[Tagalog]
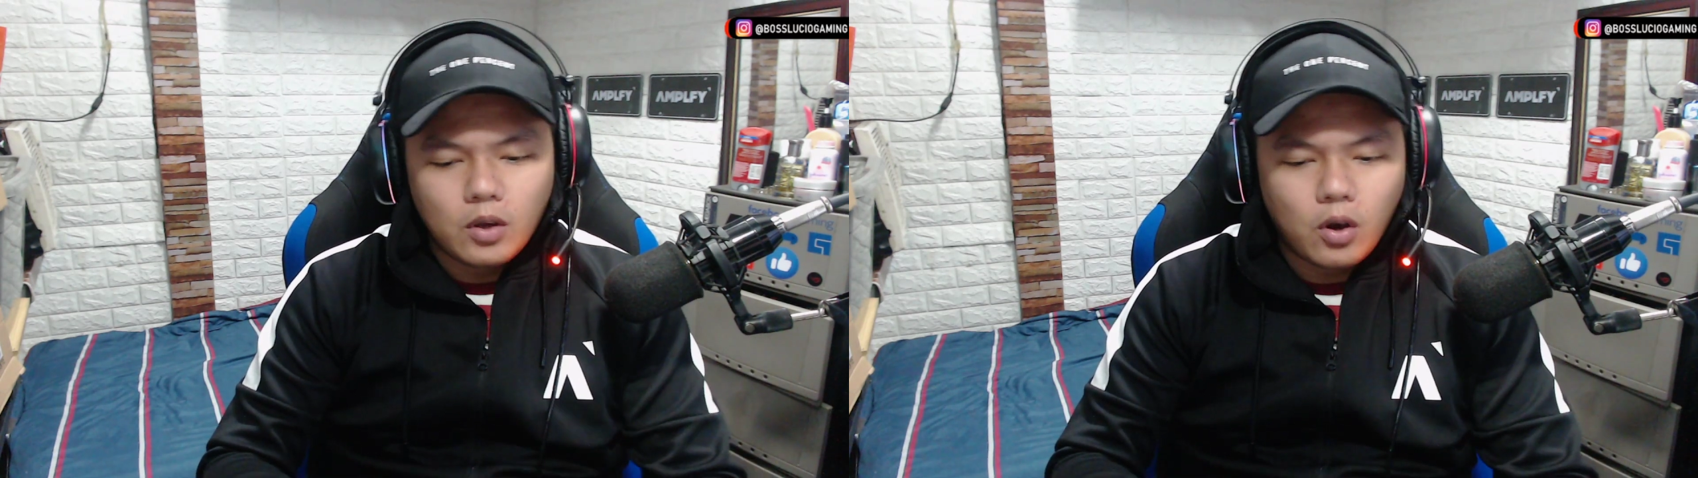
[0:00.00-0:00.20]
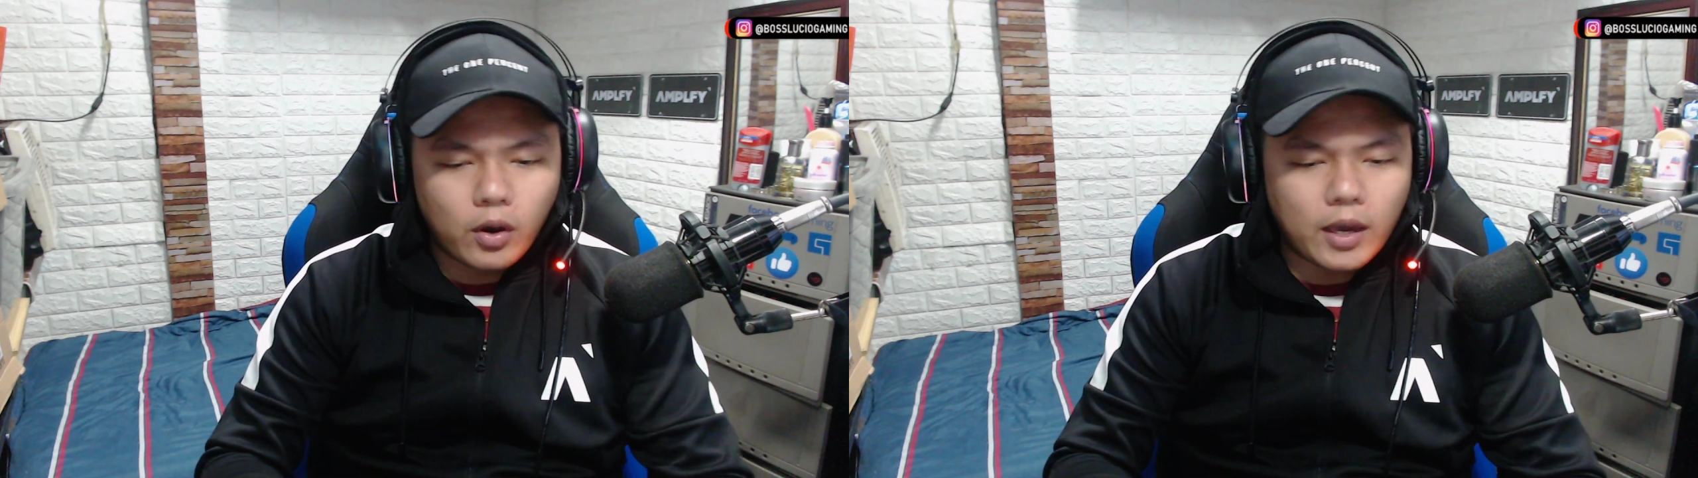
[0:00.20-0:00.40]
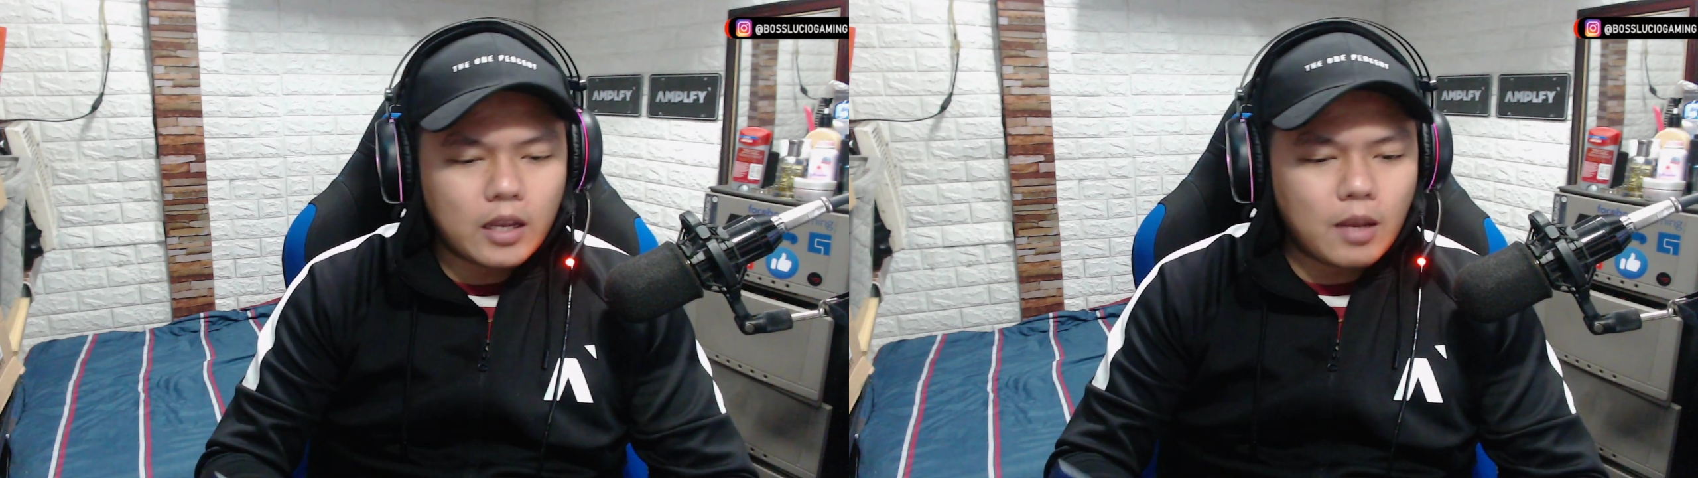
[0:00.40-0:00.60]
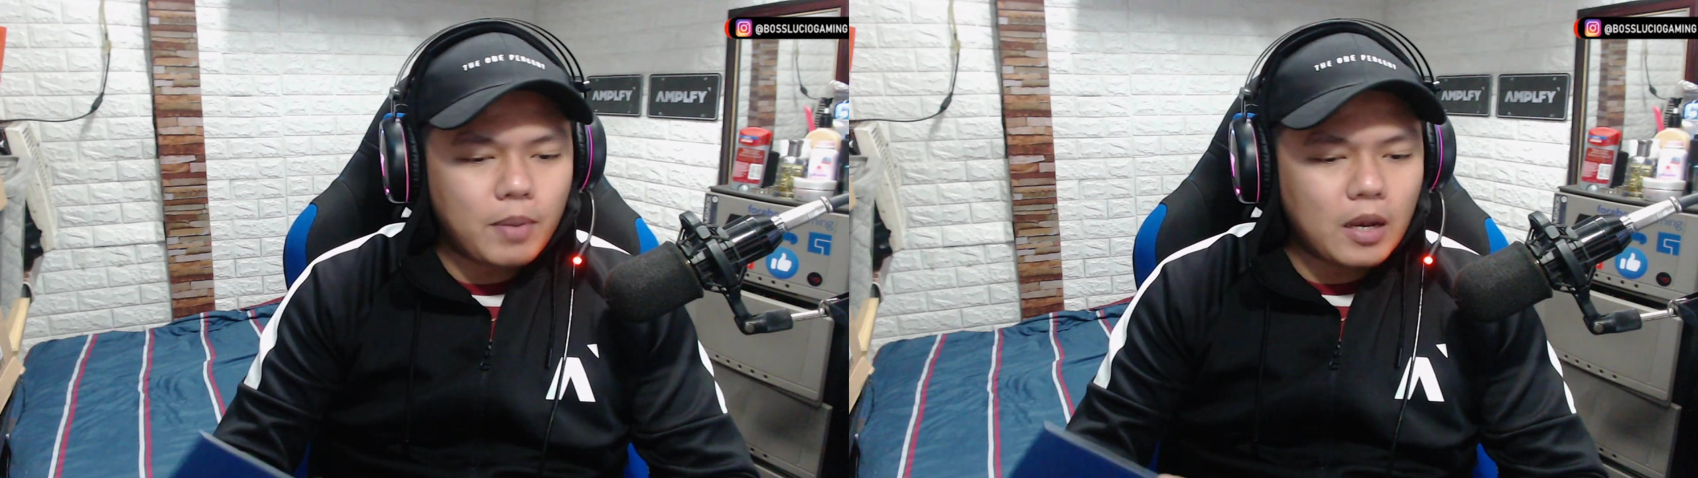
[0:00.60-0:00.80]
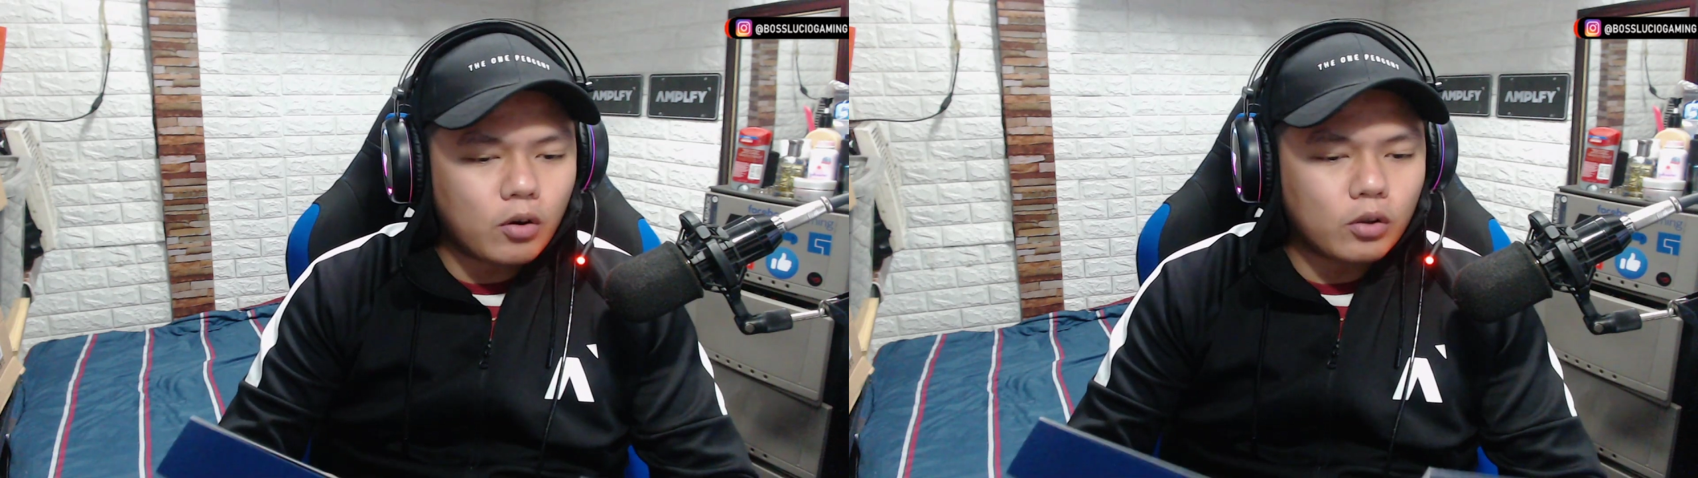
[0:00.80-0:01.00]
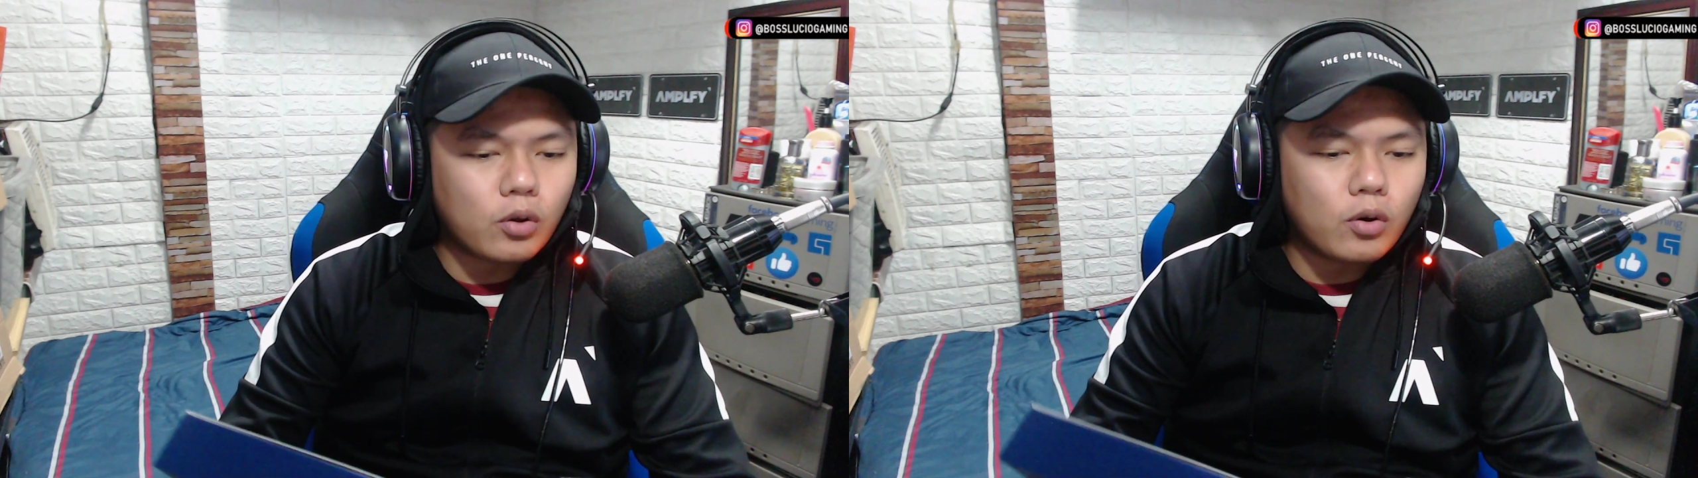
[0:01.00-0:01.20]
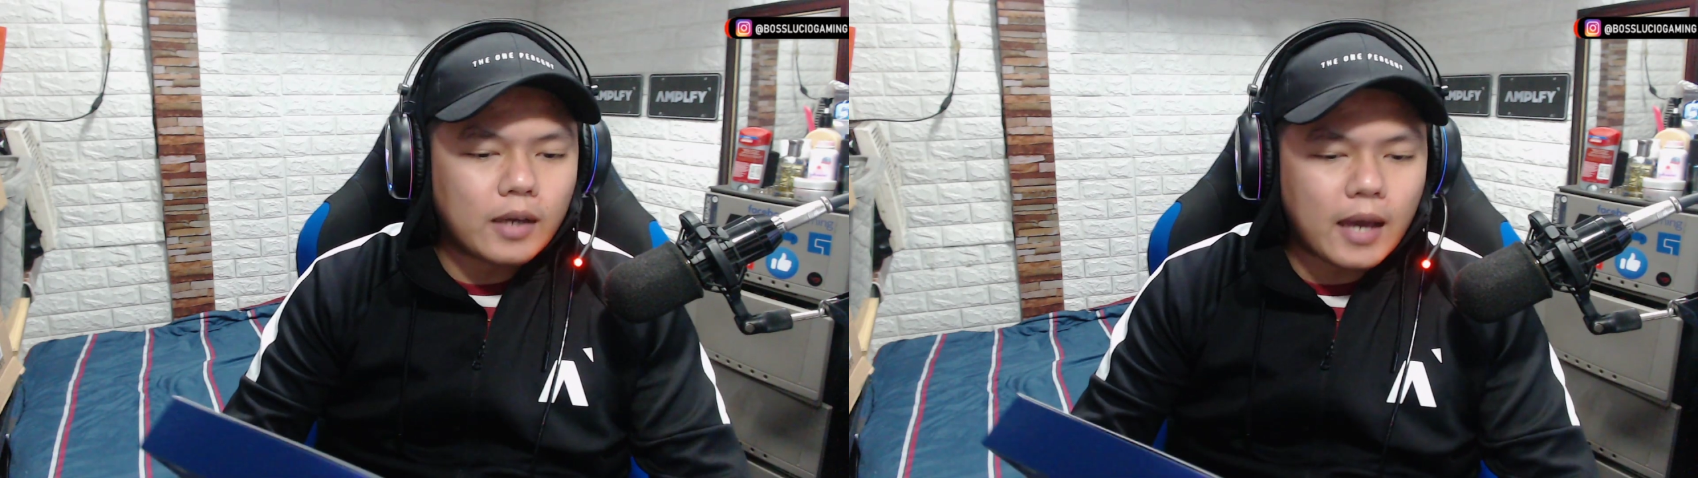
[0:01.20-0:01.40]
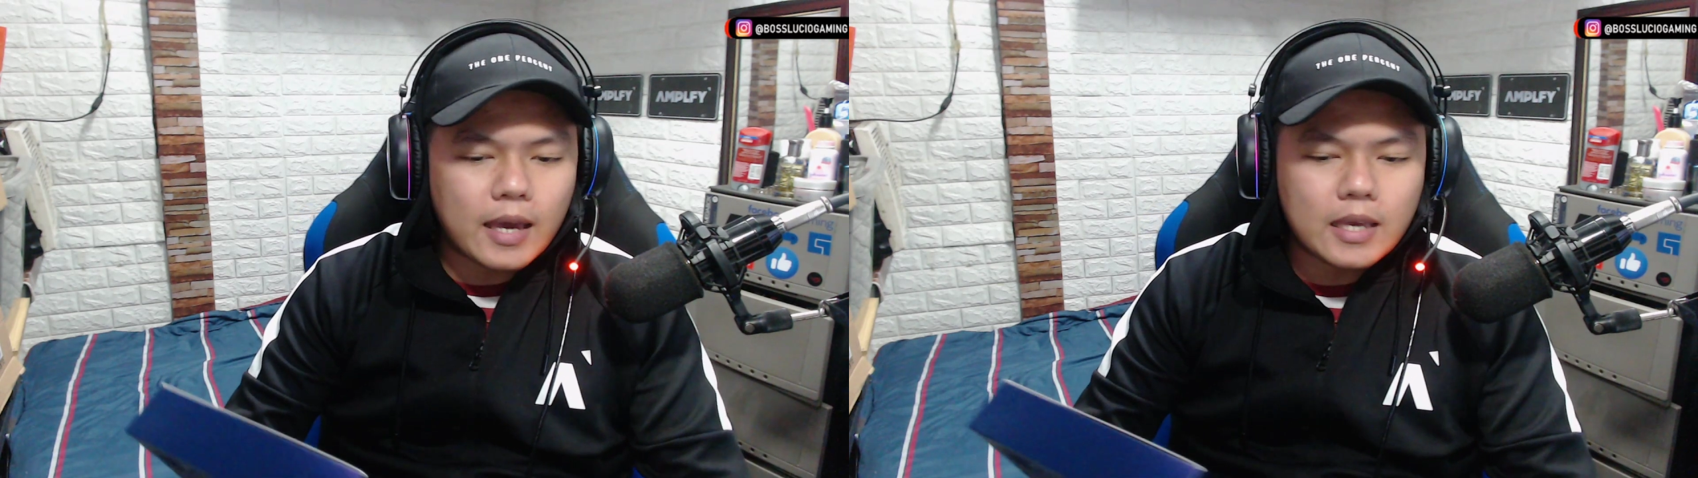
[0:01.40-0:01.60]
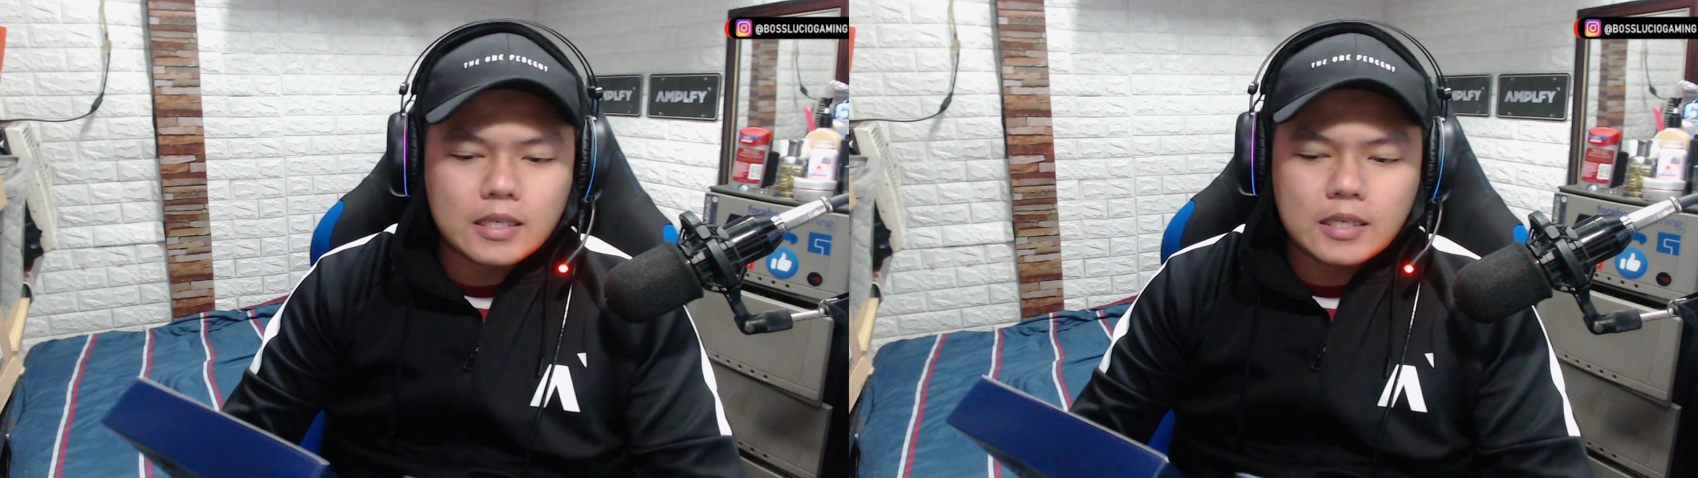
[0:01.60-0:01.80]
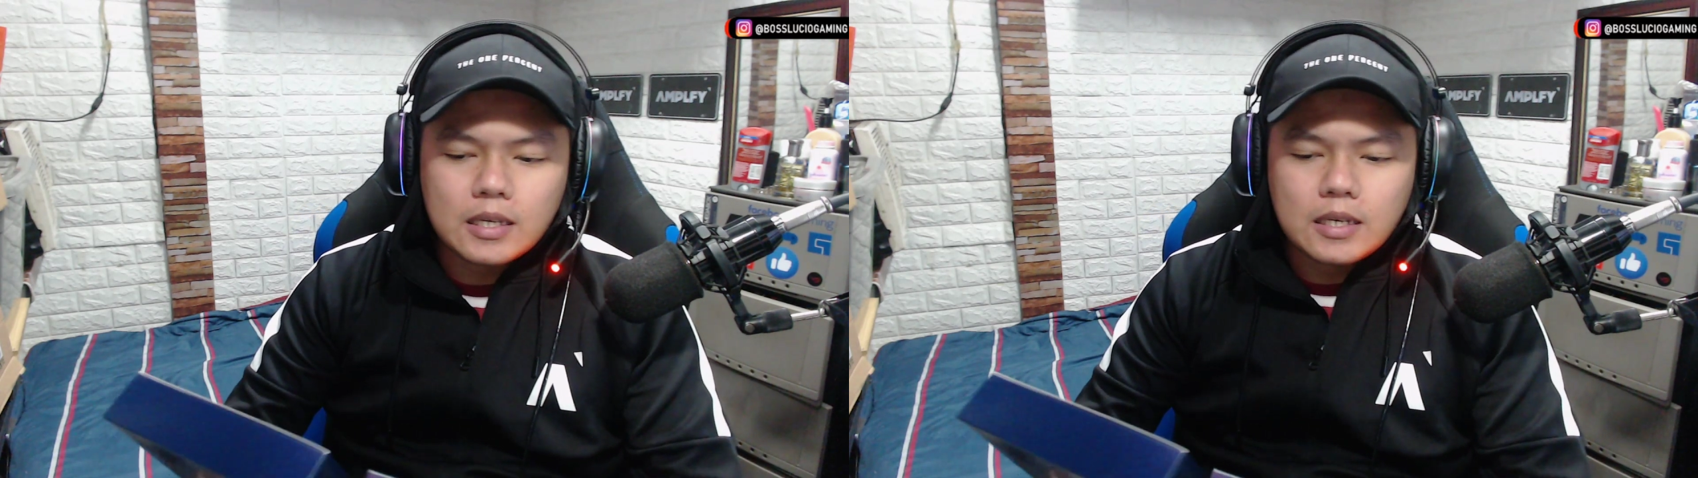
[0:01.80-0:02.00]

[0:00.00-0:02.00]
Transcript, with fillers: Okay, nabili ko to, guys,